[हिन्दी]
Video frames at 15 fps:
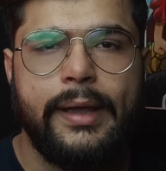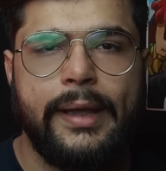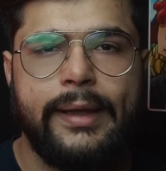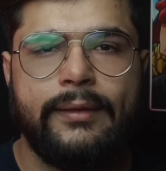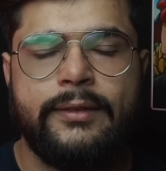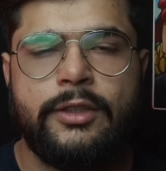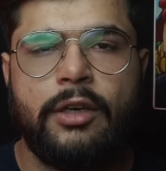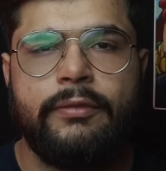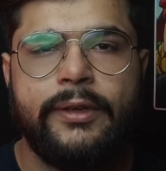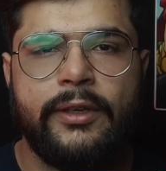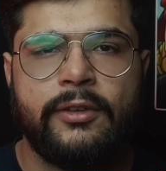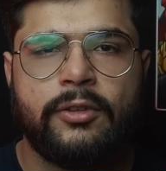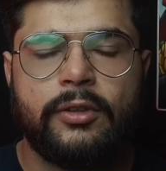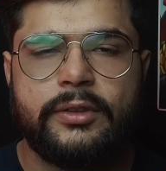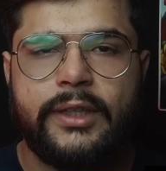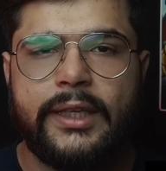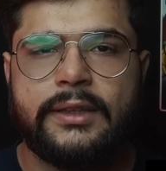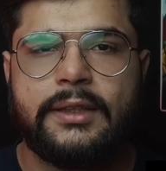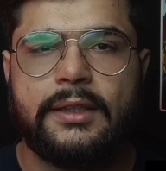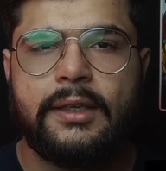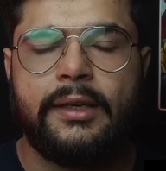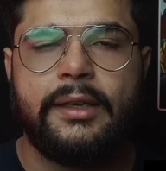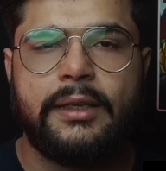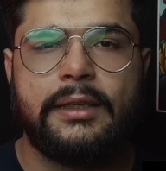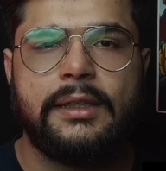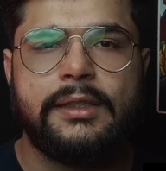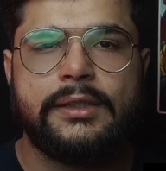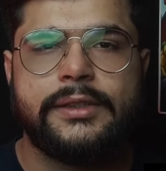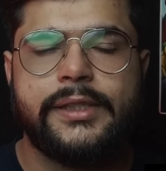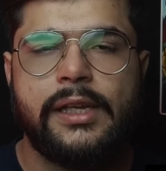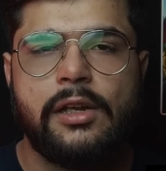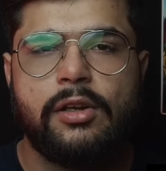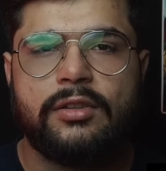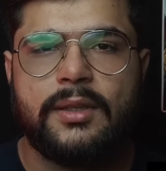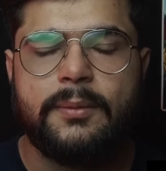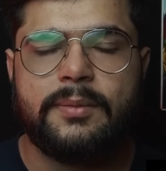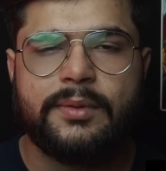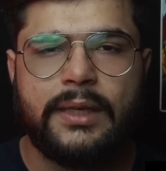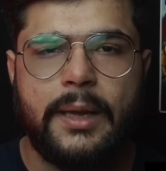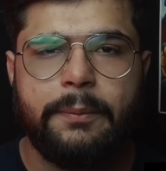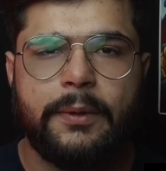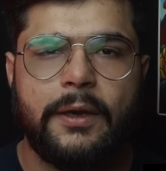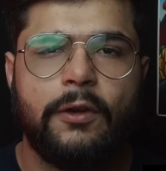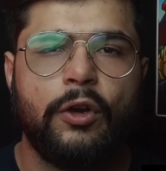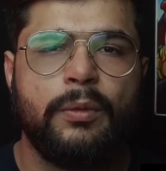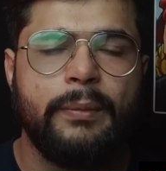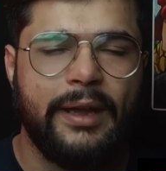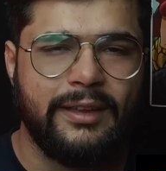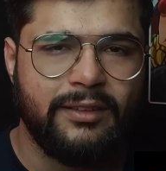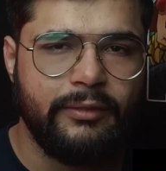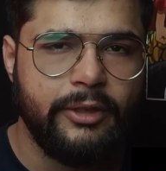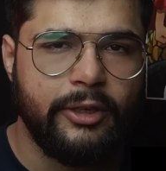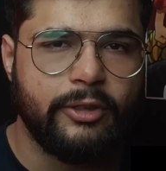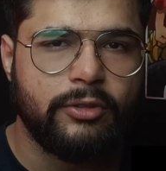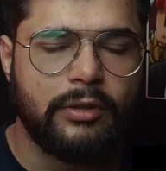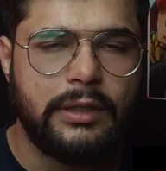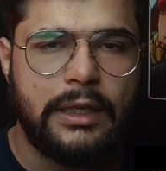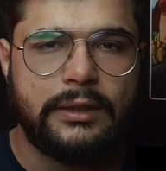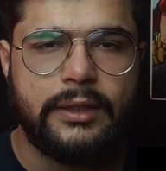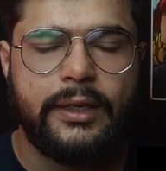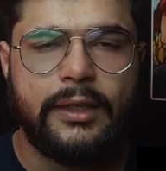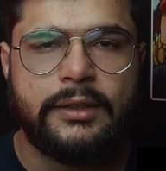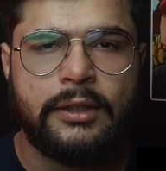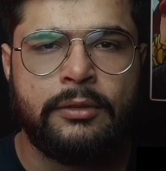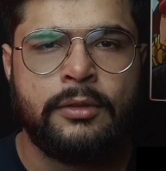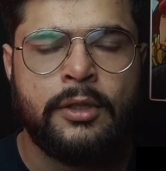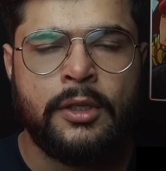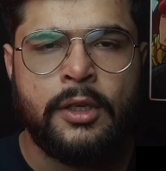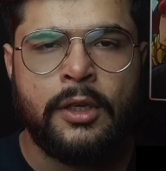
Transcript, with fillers: ऐसी और वीडियोज़ को देखते रहने के लिए इस चैनल को सब्सक्राइब कर लो मैं ऐसे वीडियोज़ को लाता रहता हूँ